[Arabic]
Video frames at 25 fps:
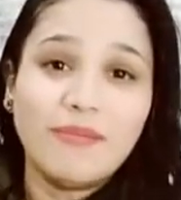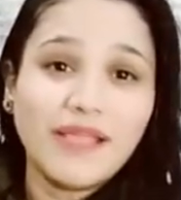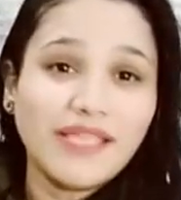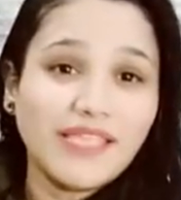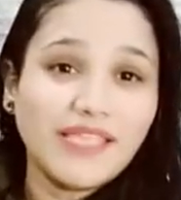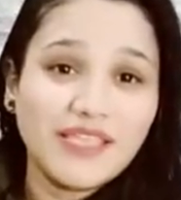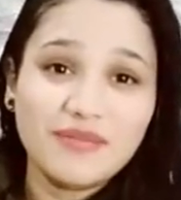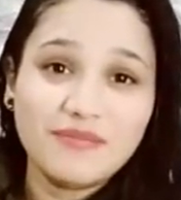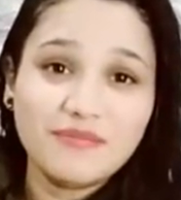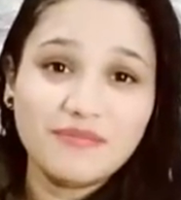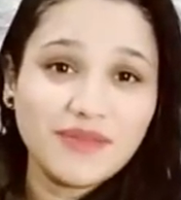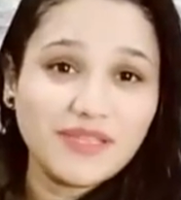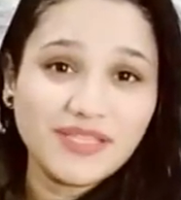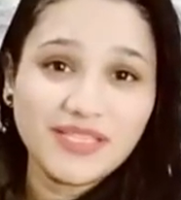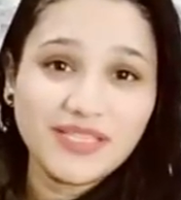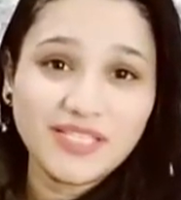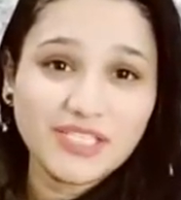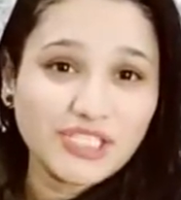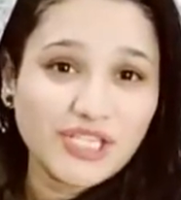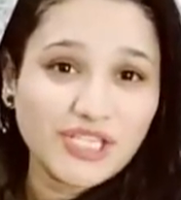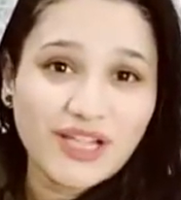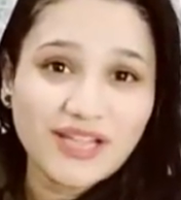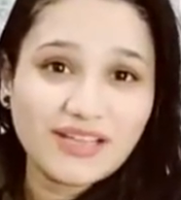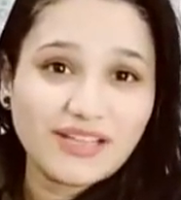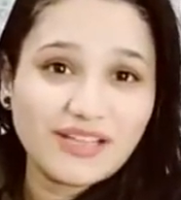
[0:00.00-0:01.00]
ما
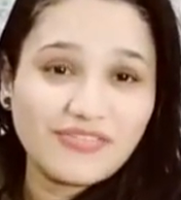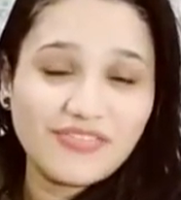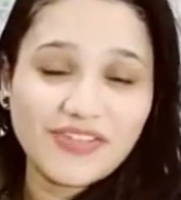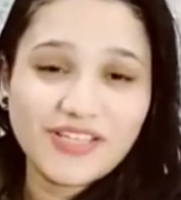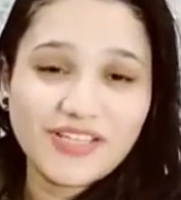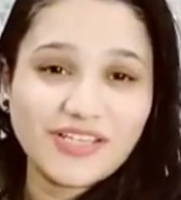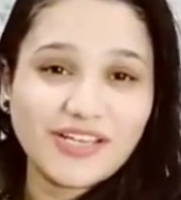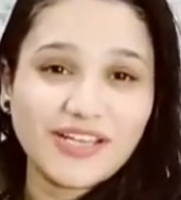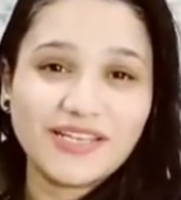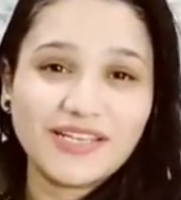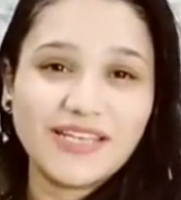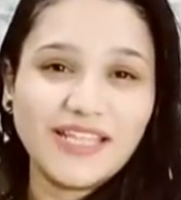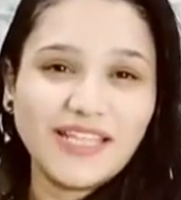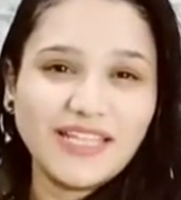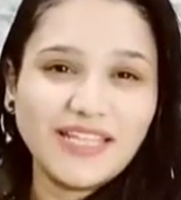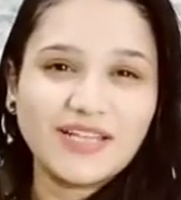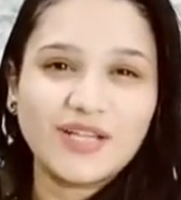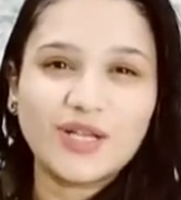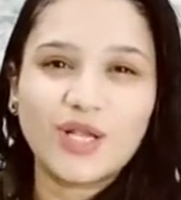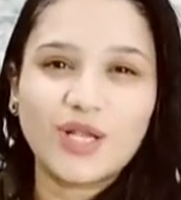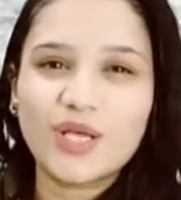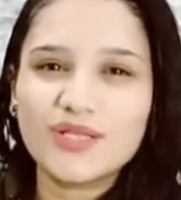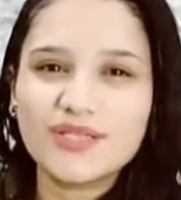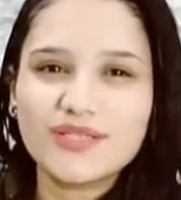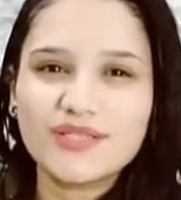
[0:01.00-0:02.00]
يهمنيش على فكره ان احنا
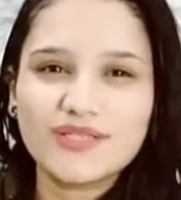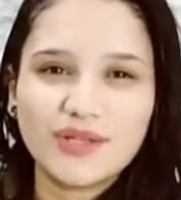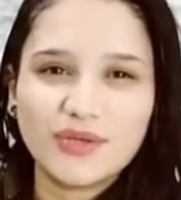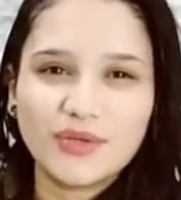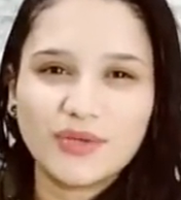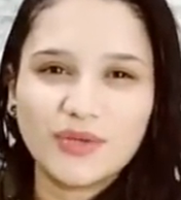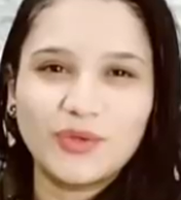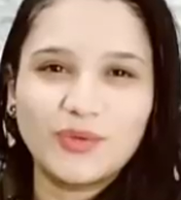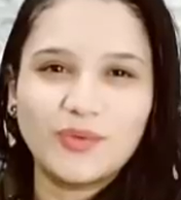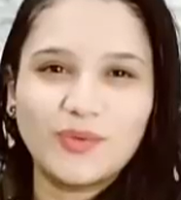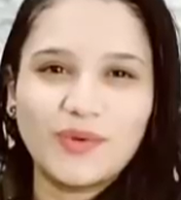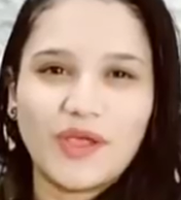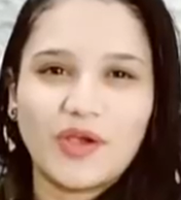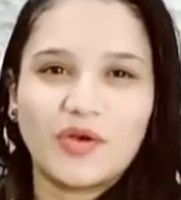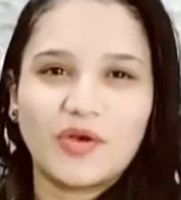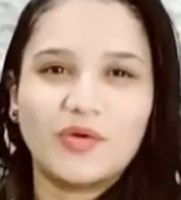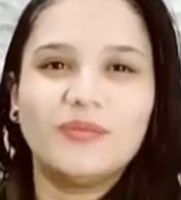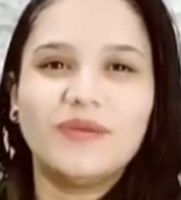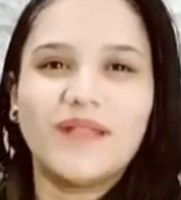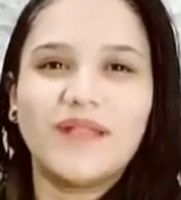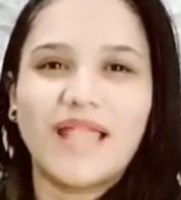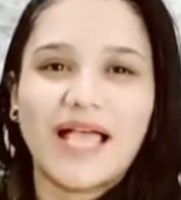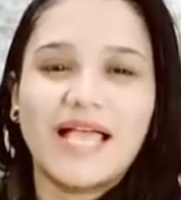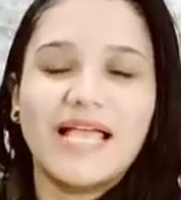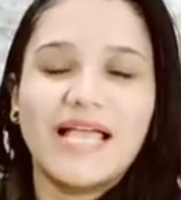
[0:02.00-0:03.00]
ناثر
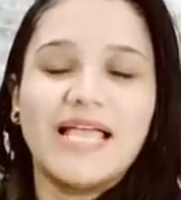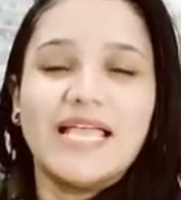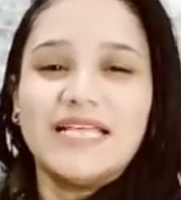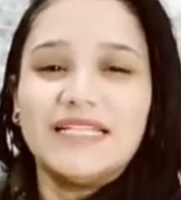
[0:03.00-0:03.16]
جواهم لا